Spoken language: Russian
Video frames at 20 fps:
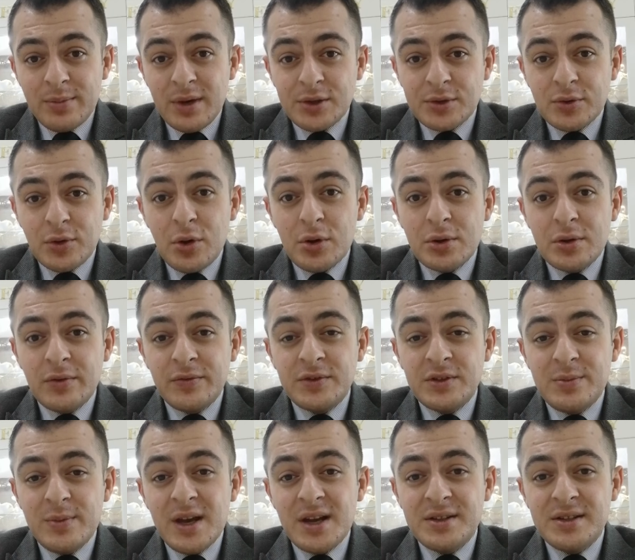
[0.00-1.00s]
Поскольку в
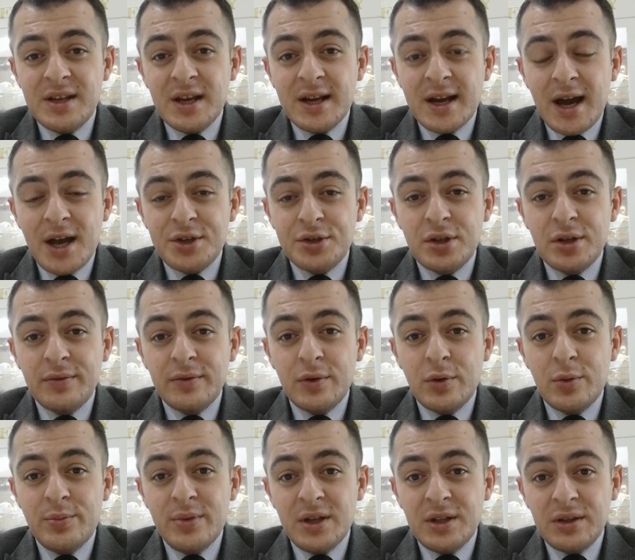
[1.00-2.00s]
смерти каждого
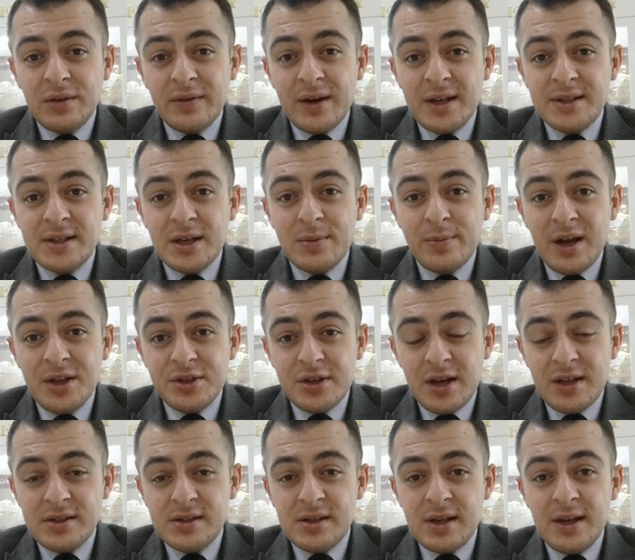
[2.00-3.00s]
убитого
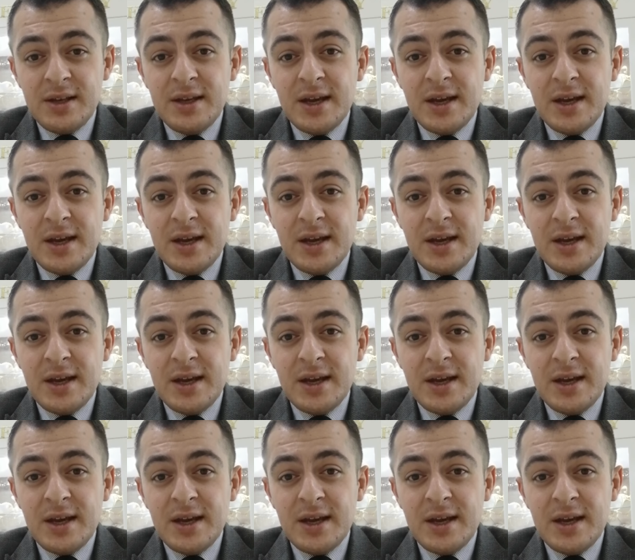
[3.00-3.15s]
азербайджанца